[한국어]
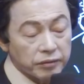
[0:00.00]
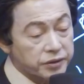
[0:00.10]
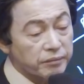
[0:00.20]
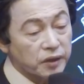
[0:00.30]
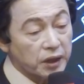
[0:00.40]

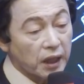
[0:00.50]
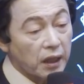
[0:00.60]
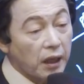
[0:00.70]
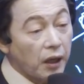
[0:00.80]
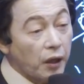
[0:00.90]

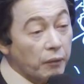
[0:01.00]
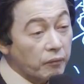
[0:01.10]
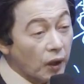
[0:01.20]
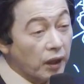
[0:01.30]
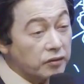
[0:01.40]
없습니다.
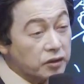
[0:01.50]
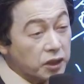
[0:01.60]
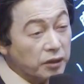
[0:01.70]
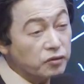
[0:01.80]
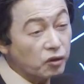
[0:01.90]
뭐
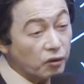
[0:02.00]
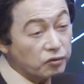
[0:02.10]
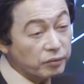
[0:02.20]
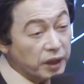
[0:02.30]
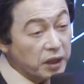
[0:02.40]

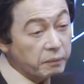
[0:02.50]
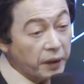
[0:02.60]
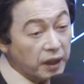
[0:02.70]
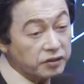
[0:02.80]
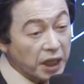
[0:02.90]
천조를 주면
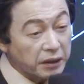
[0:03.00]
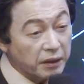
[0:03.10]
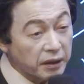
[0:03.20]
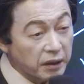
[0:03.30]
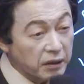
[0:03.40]
인플레가
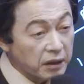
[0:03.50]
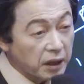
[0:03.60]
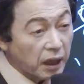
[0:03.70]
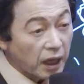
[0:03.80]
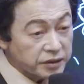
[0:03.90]
생겨?
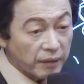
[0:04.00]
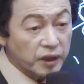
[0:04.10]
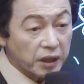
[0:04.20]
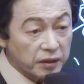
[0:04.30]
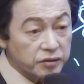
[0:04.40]
한
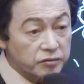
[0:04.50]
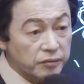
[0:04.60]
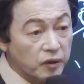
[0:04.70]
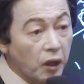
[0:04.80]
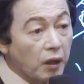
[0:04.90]
사람당 일억씩
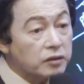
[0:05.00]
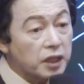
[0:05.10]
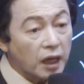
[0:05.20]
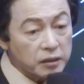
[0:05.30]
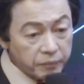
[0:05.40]
주면
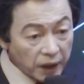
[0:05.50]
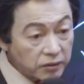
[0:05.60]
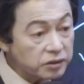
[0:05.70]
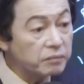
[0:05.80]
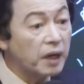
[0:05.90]

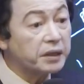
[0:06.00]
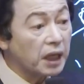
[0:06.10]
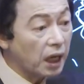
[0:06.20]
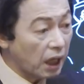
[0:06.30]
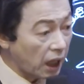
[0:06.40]
새빵
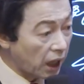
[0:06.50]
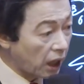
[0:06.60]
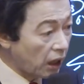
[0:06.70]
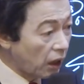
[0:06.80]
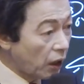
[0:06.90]

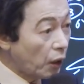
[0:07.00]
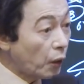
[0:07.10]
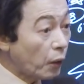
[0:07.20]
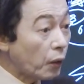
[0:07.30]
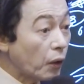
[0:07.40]
거짓말이야.
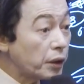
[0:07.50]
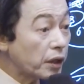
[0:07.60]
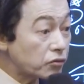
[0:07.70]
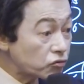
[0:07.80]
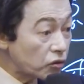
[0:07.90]
네.
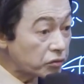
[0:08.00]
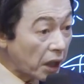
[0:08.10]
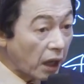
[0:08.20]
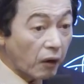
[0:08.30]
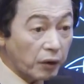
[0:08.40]
은행에서 줄
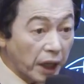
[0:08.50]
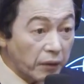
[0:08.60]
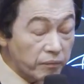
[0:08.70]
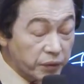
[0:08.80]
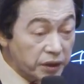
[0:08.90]
때
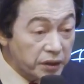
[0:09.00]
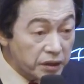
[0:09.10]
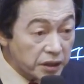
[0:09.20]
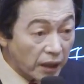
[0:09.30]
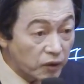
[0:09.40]
은행 빚
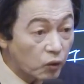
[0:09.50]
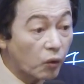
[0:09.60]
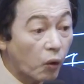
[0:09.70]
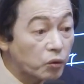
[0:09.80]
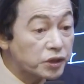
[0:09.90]
있는 사람은
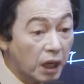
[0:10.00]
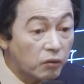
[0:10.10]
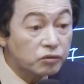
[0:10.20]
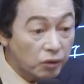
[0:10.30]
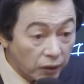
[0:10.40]
그
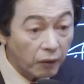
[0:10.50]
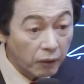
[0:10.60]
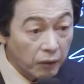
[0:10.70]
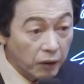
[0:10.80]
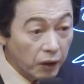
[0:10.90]
공제하고 줘.
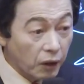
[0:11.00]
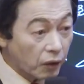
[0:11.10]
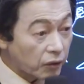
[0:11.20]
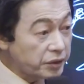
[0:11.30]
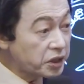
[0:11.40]
네.
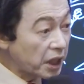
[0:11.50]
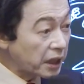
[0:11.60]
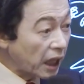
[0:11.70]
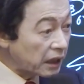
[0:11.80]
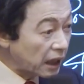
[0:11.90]
그럼
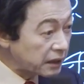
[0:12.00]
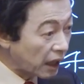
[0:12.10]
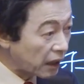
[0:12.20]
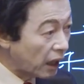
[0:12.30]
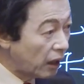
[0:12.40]
이자 나가나 안
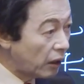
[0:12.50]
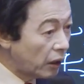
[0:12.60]
나가나? 네.